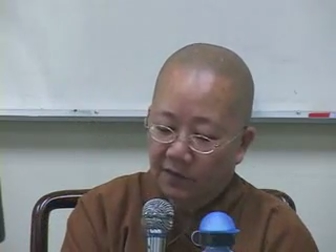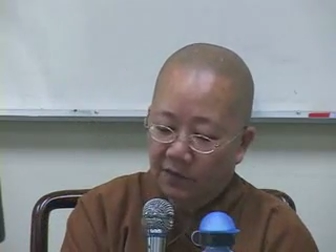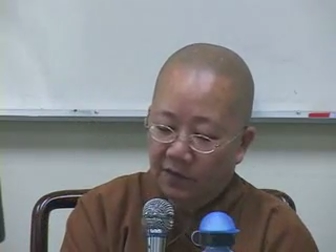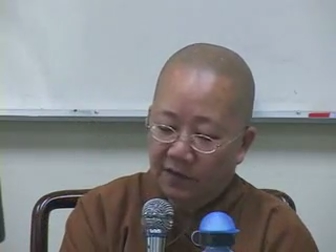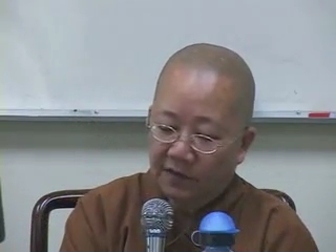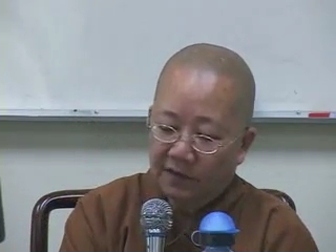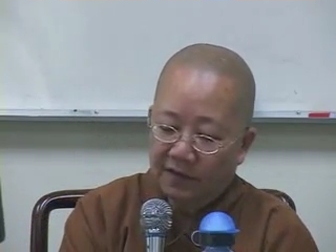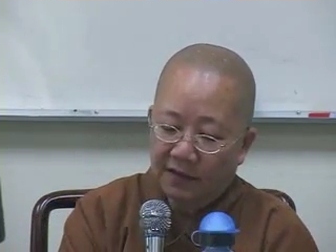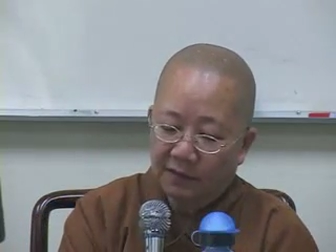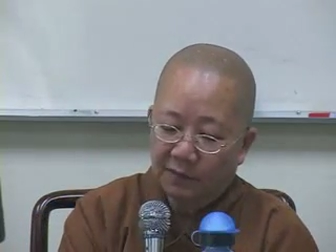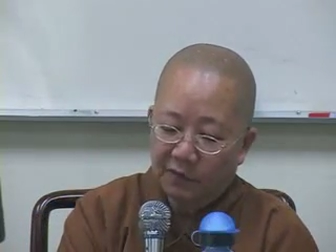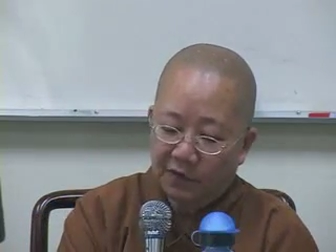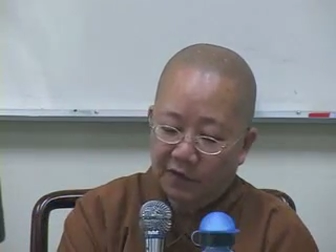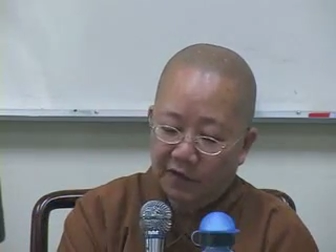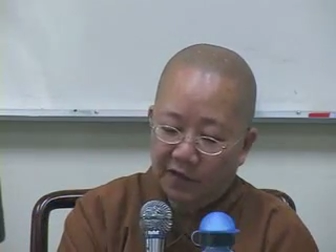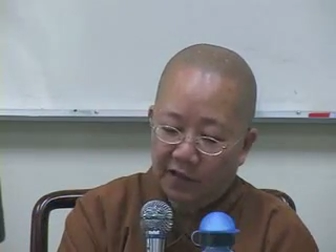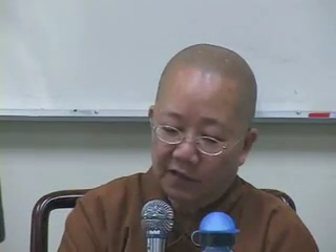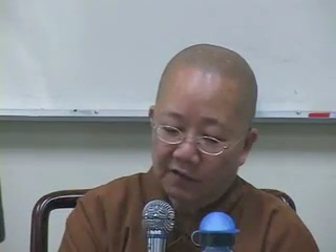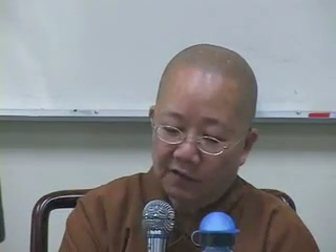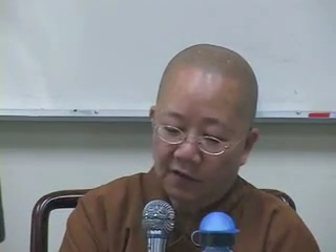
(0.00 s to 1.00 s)
回答不
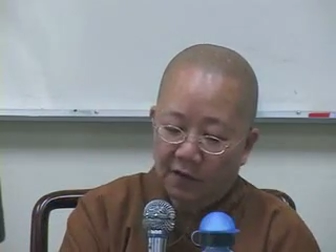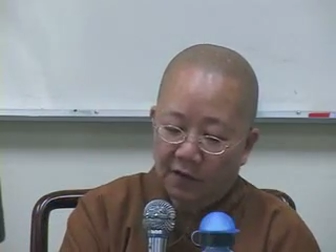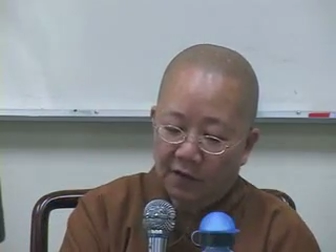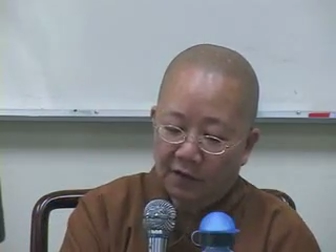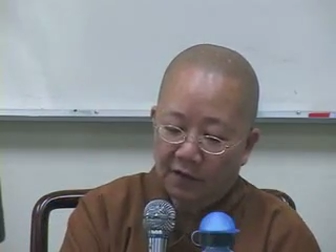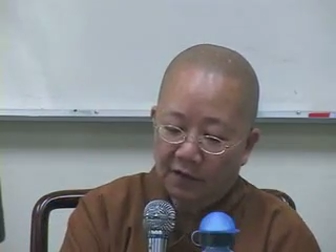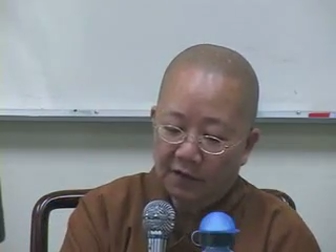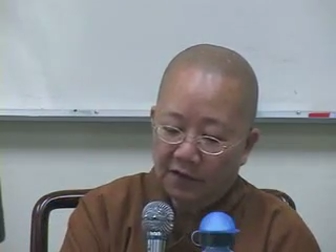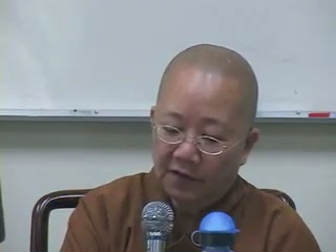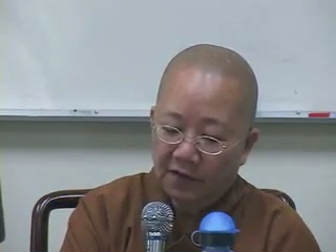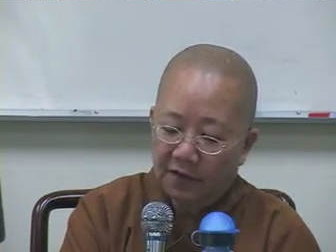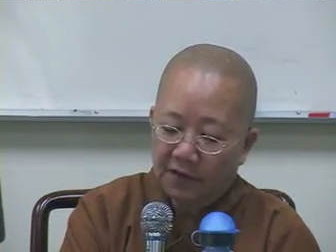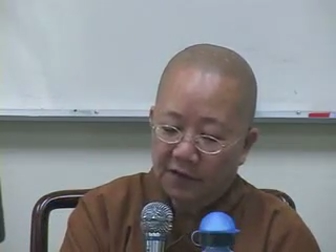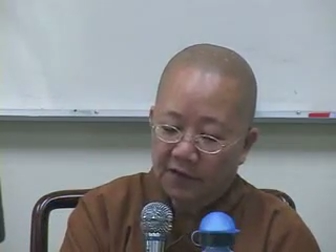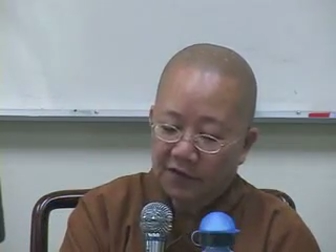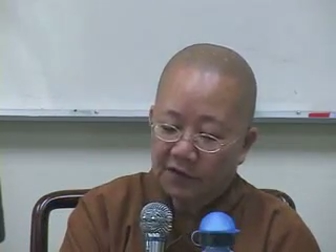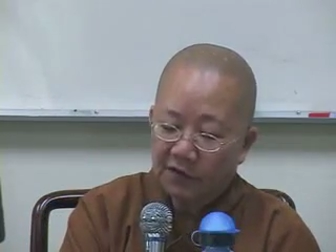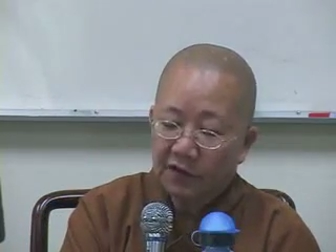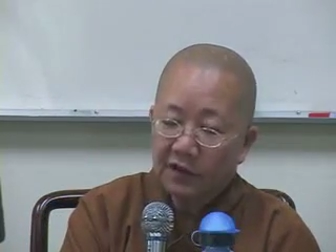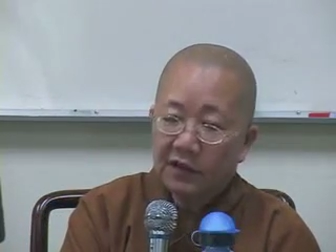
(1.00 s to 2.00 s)
了哦。
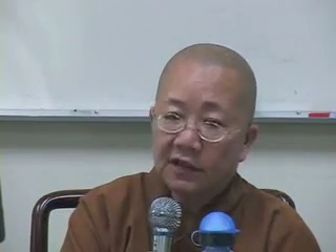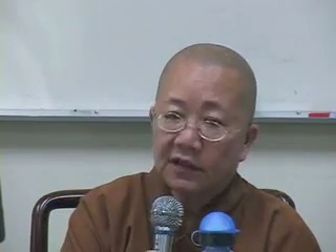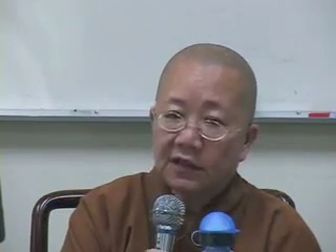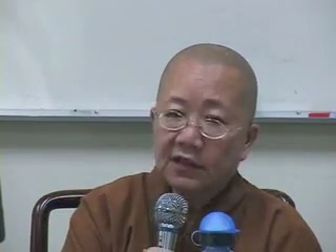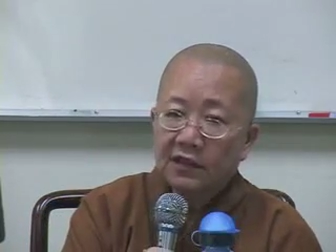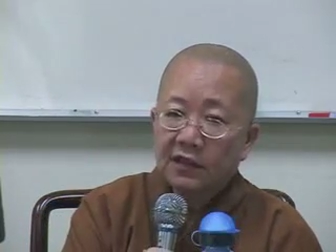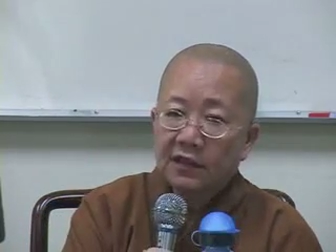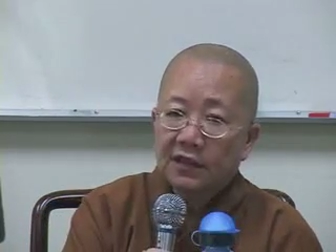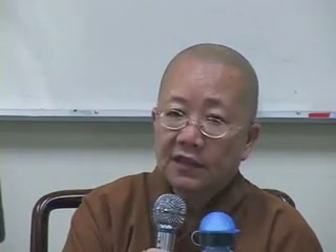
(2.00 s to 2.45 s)
所以